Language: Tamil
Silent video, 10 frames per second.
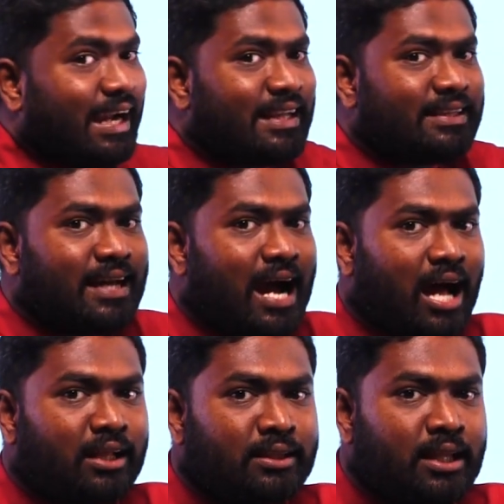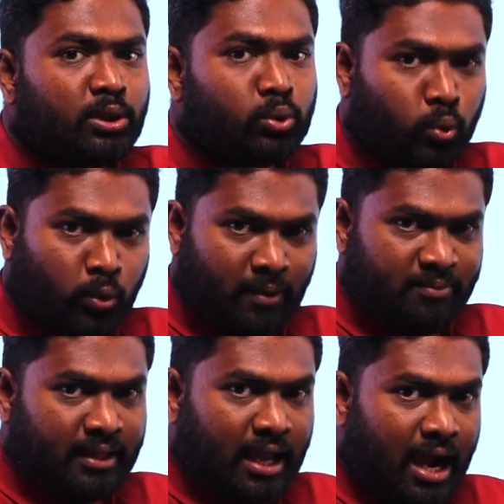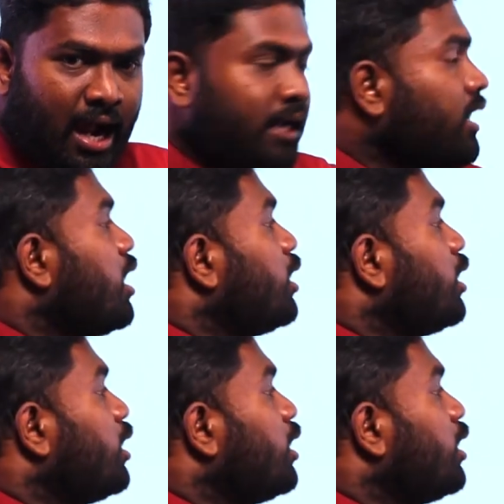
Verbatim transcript: எடுத்த அந்த தூரம் தான்